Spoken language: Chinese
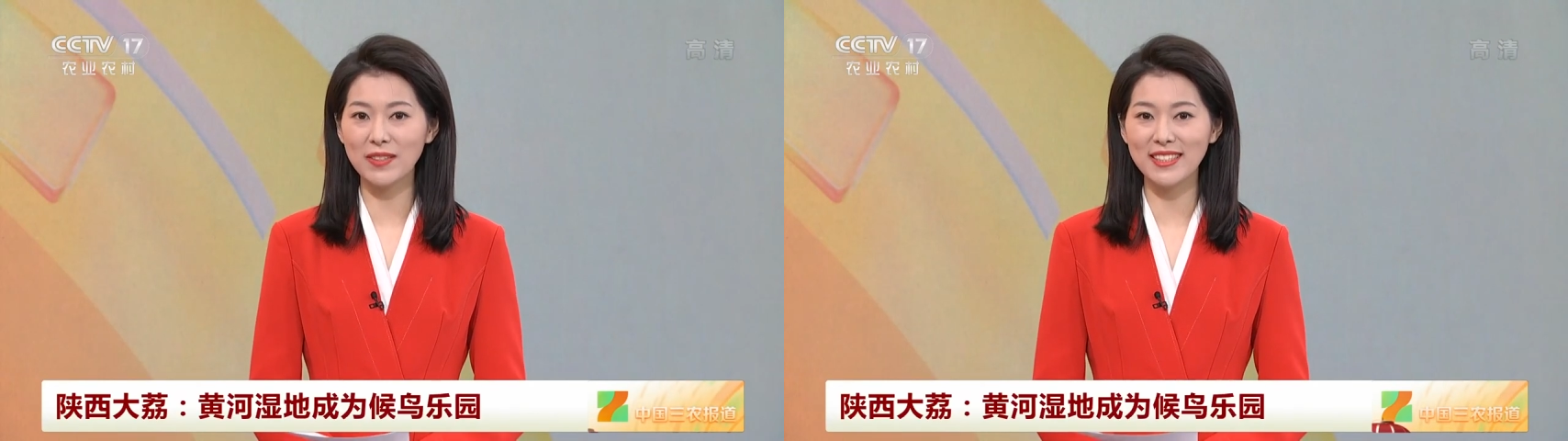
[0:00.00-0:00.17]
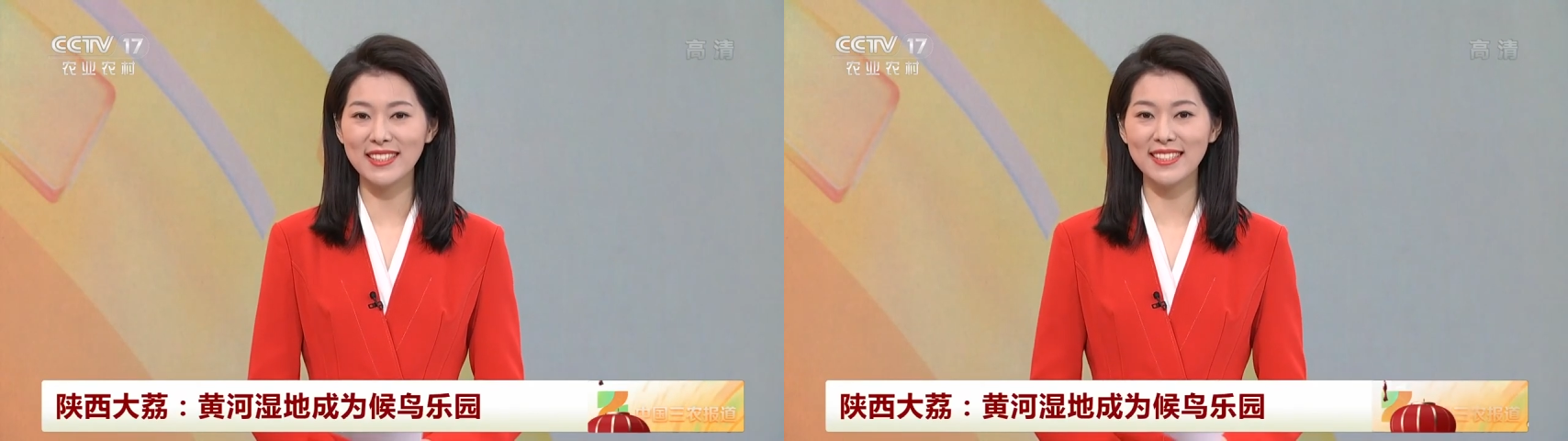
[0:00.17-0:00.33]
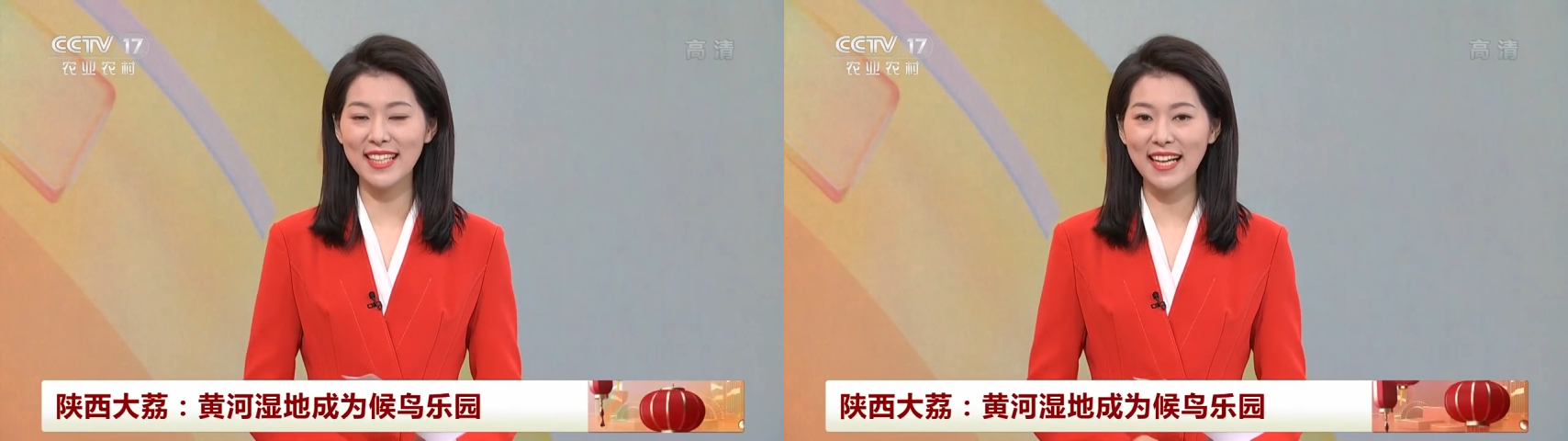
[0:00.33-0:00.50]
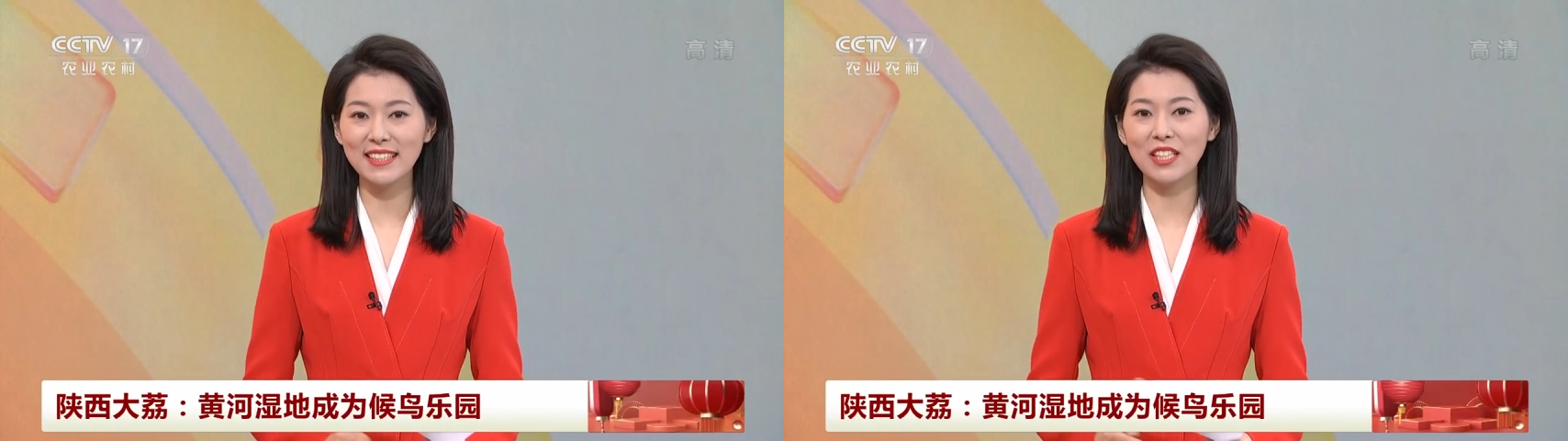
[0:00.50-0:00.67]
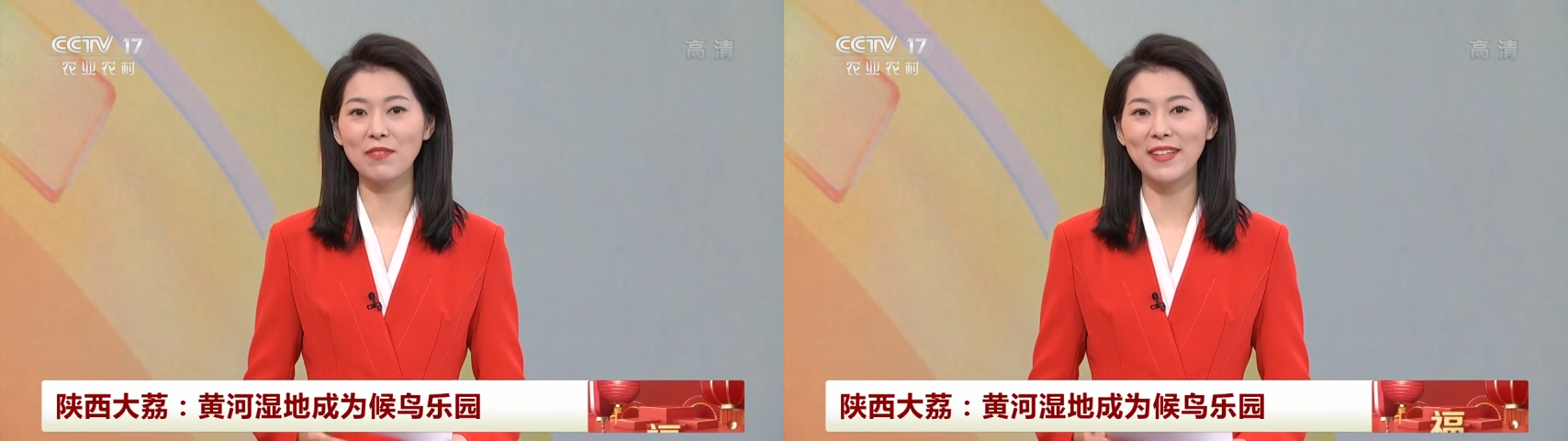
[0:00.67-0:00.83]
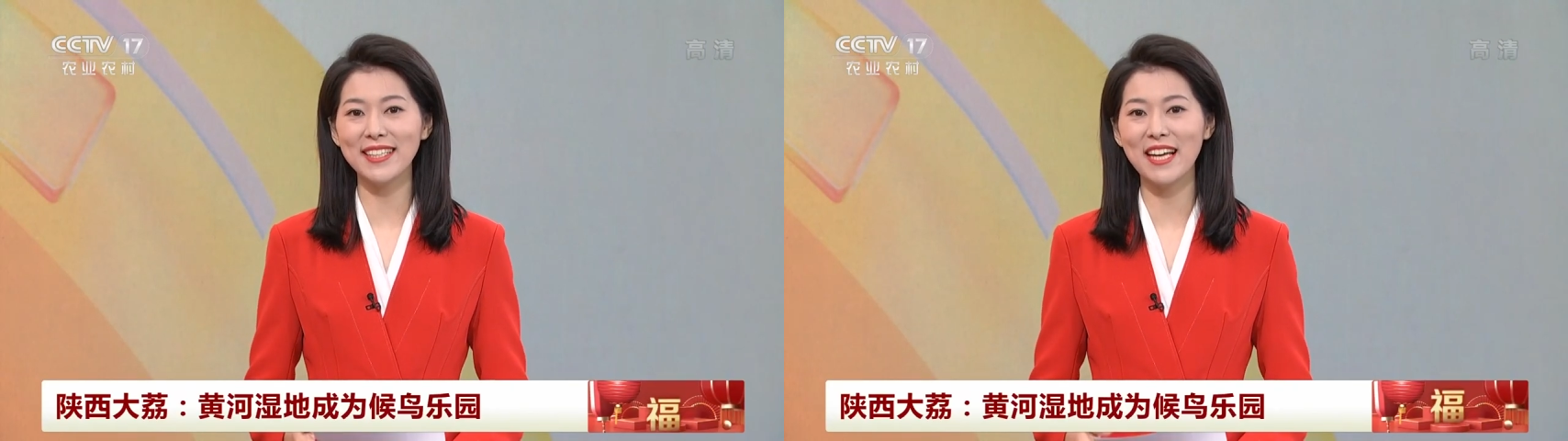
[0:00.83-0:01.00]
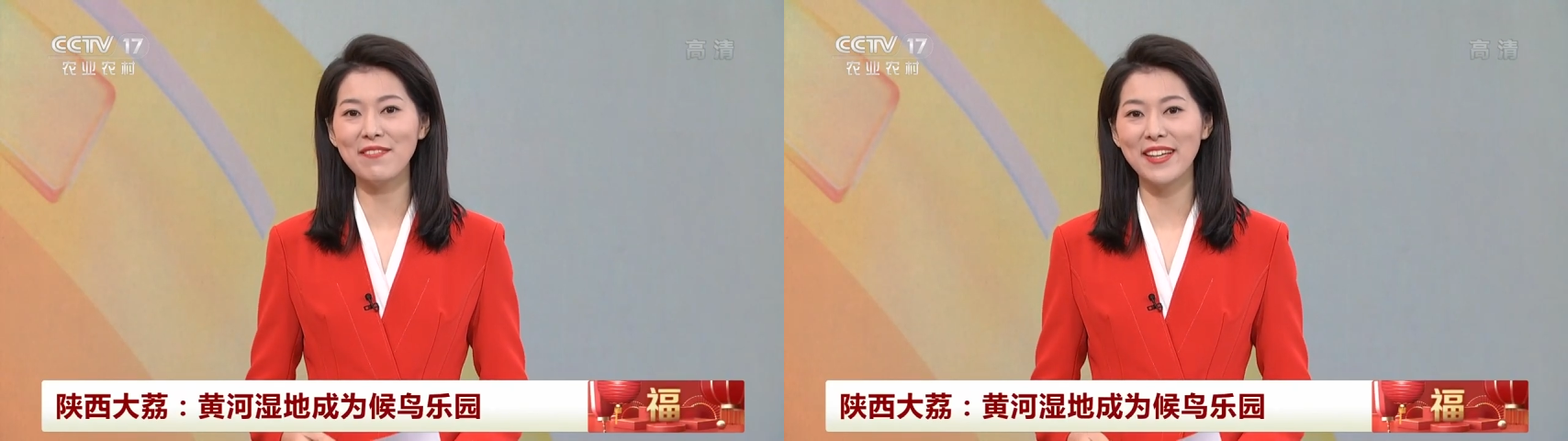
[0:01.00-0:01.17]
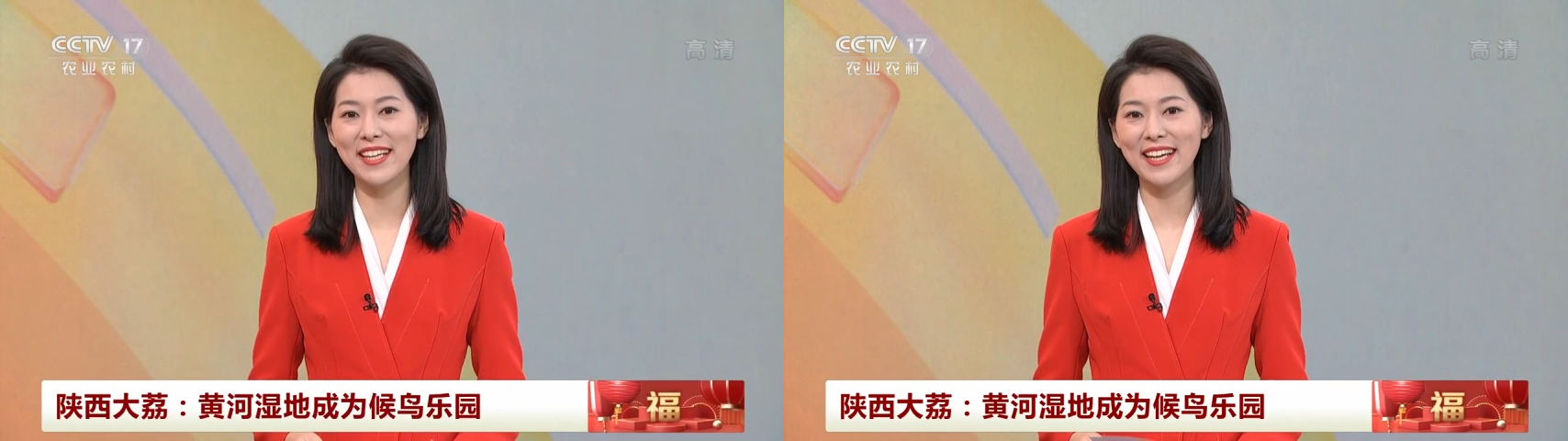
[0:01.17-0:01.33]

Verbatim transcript: 以家庭为单位，